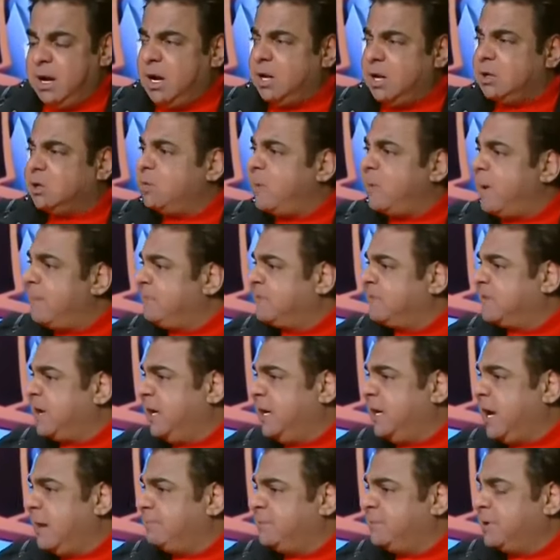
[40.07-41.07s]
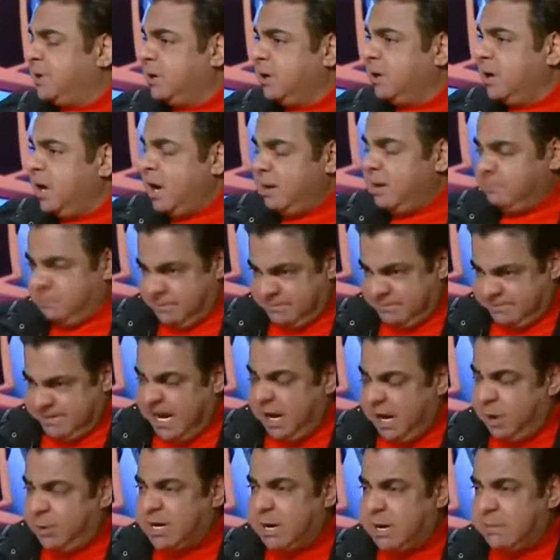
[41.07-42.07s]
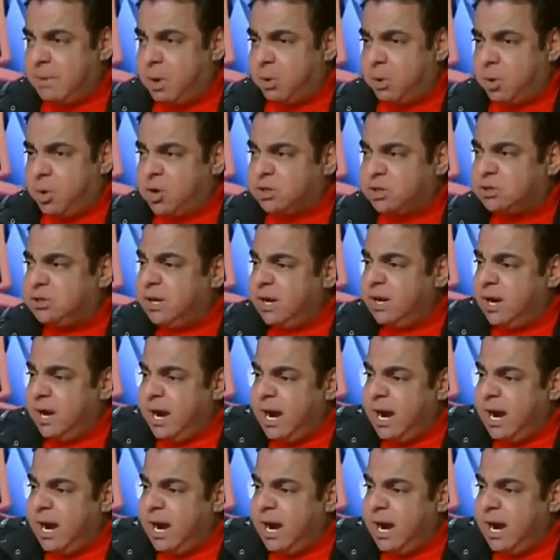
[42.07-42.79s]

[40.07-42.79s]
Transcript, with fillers: قلت له بمسح يا ابني تمسحي وانا موجود